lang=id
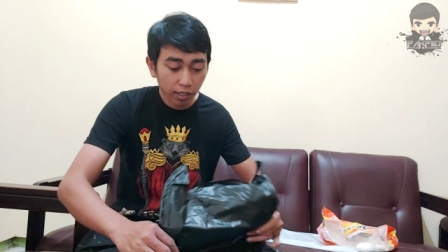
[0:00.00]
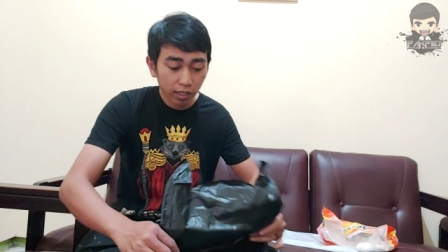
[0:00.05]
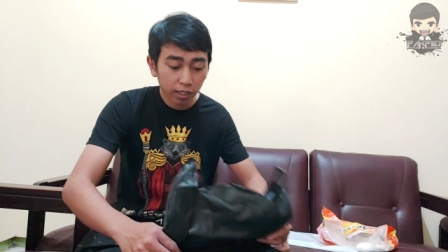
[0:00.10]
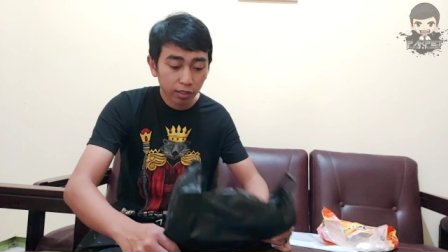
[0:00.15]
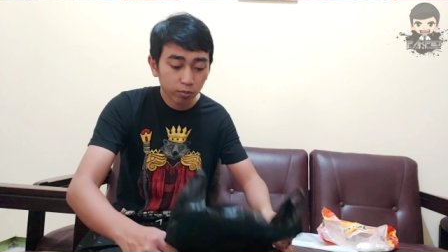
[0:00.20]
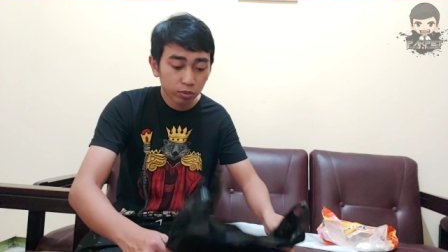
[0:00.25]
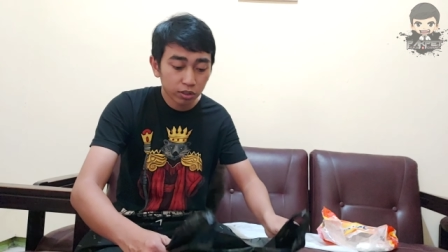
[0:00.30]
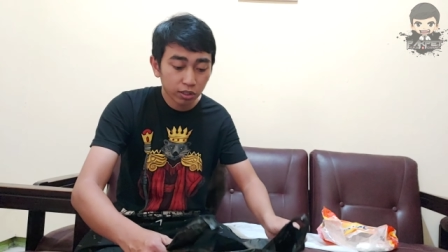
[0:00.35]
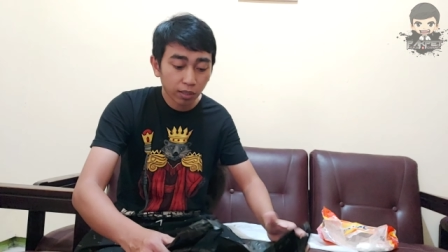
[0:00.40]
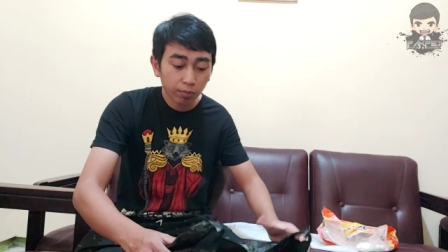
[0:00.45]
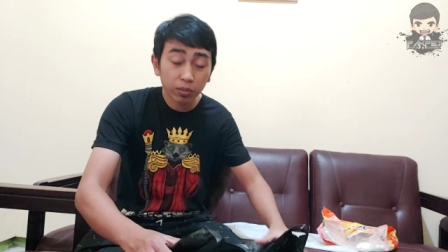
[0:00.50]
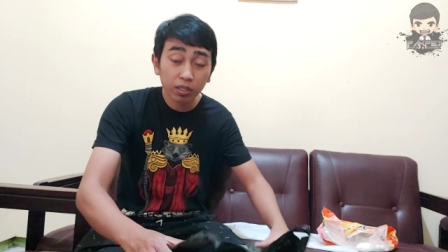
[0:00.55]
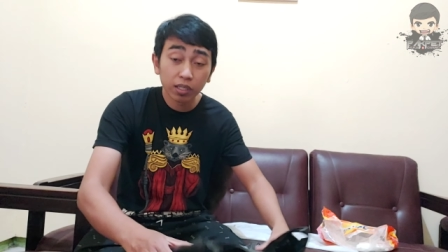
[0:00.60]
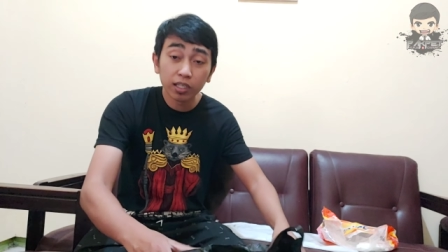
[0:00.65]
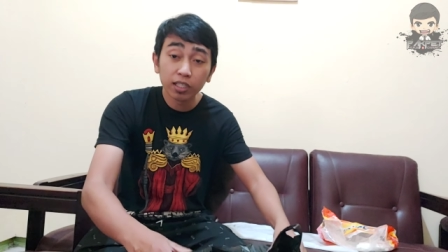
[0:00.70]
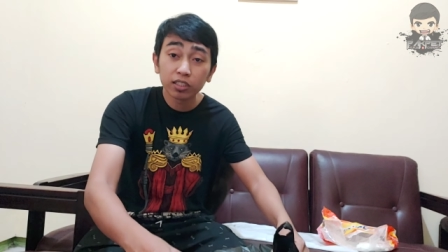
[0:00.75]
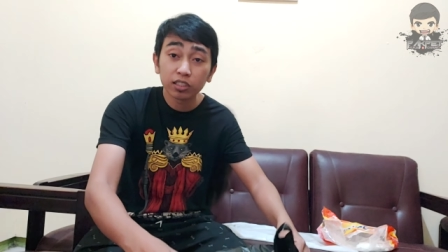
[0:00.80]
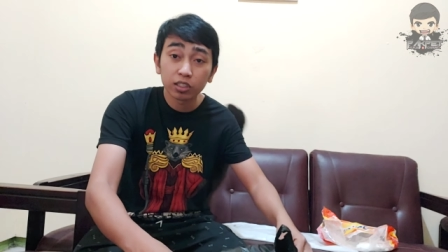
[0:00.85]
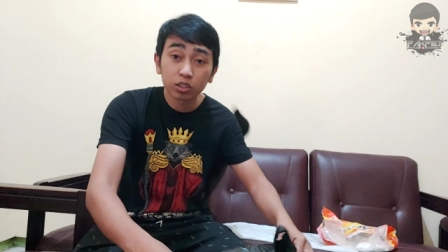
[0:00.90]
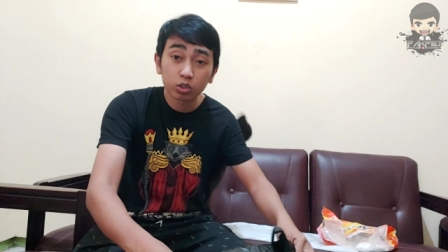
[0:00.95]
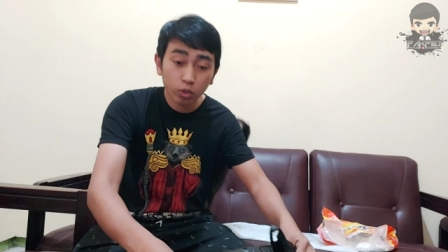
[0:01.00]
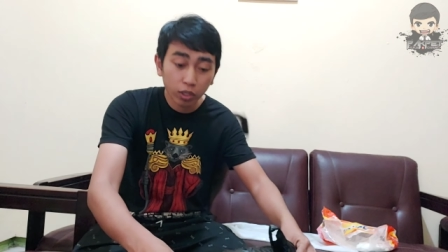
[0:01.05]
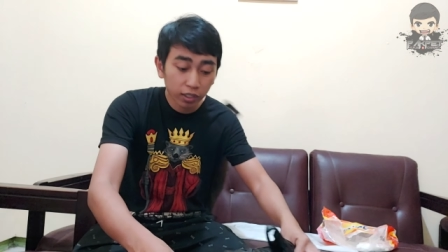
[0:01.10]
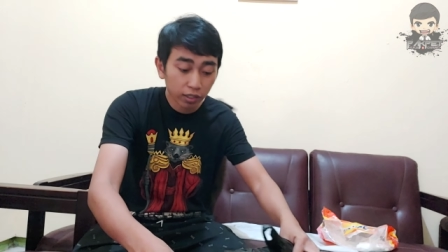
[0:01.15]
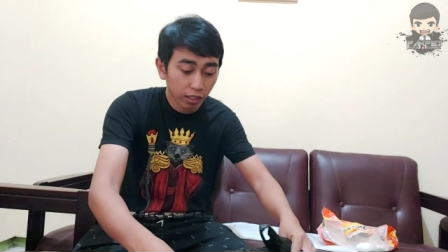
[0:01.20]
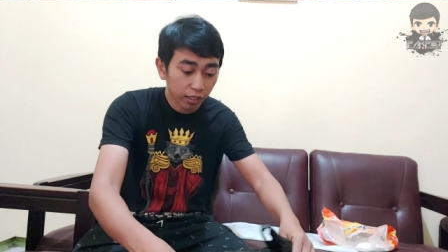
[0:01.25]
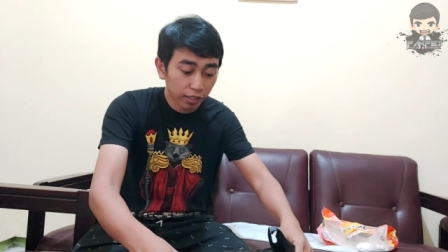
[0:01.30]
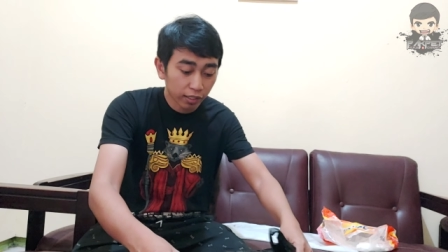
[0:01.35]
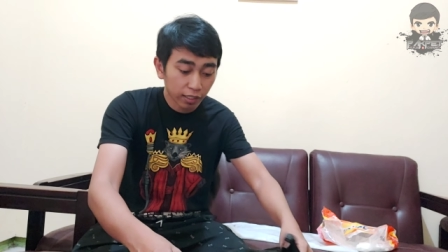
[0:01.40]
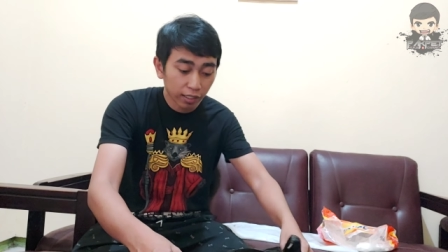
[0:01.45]
kalian bisa pilih sesuai
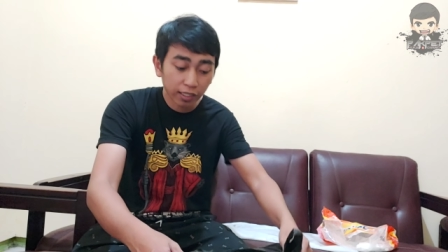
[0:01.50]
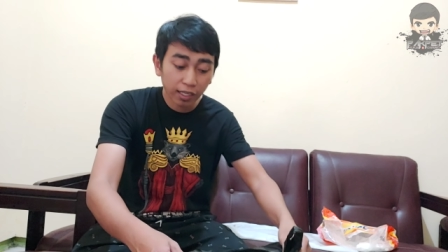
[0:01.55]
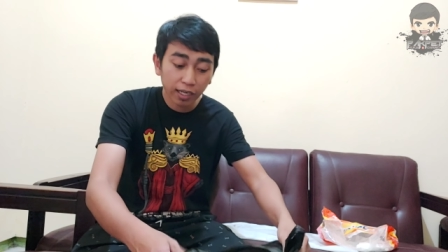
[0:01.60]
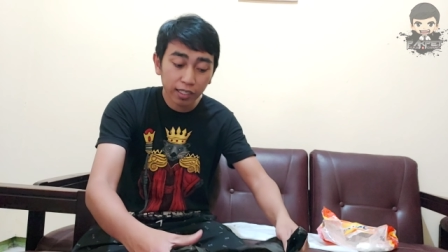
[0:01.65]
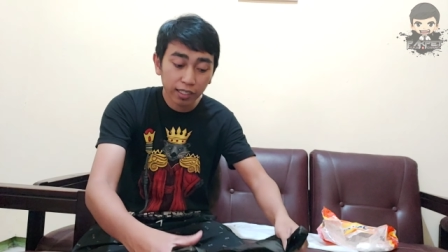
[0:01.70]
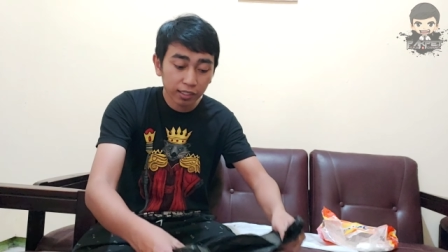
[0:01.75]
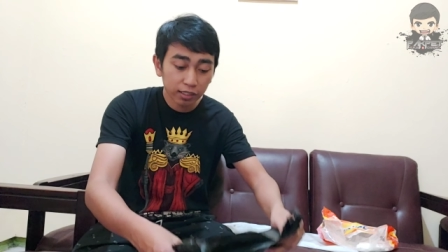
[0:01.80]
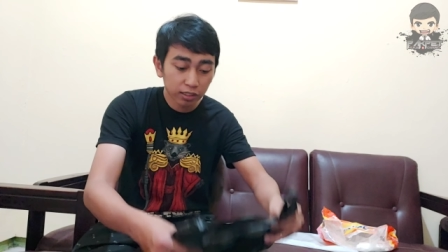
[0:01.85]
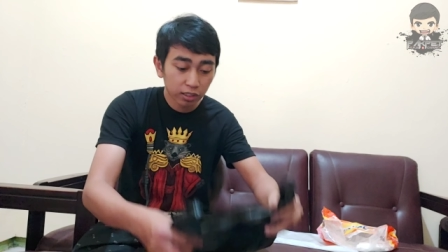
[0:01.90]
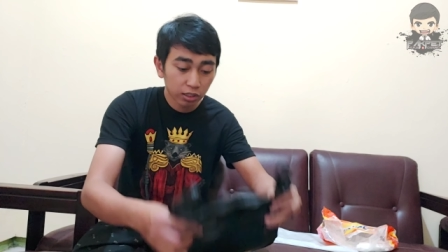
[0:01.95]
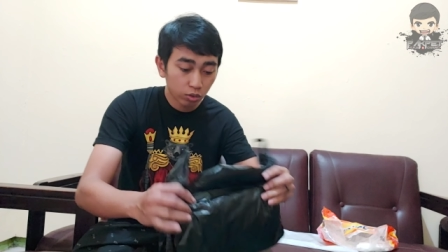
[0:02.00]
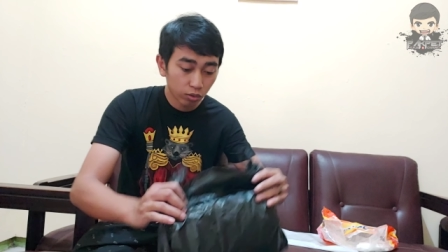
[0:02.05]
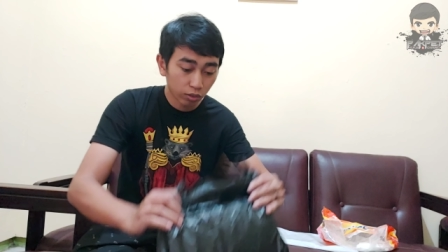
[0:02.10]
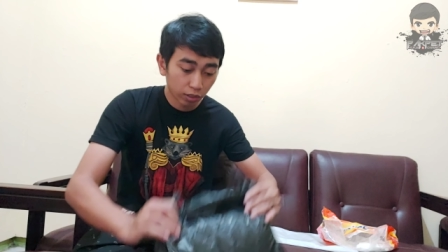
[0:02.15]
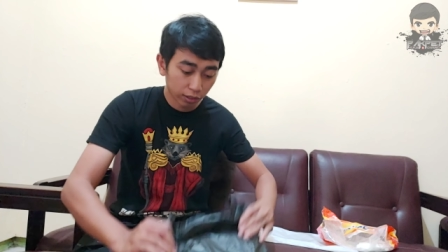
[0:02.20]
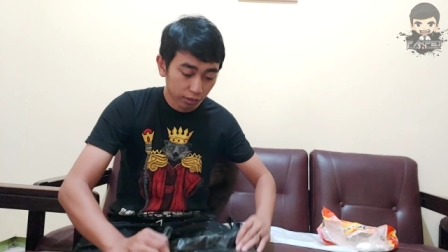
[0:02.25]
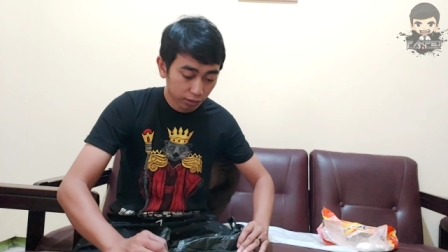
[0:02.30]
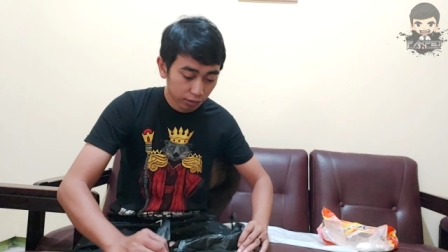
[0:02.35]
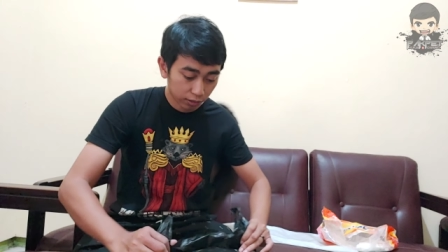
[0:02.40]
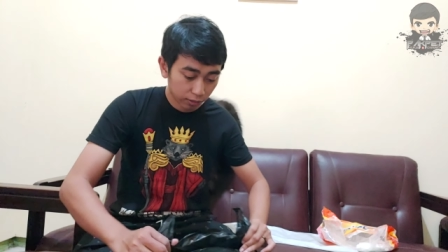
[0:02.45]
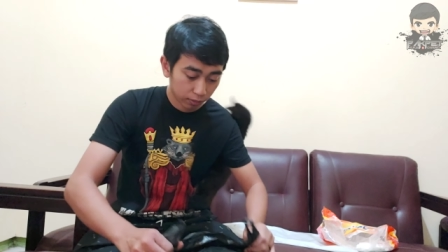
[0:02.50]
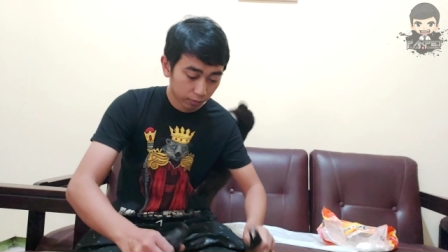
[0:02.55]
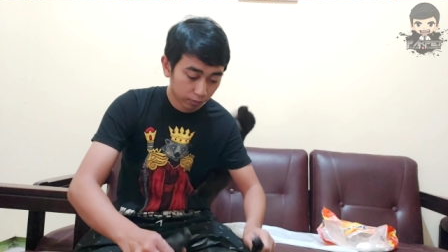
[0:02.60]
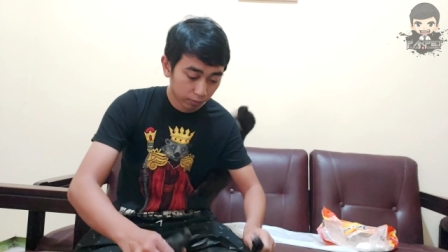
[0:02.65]
keinginan kalian di situ guys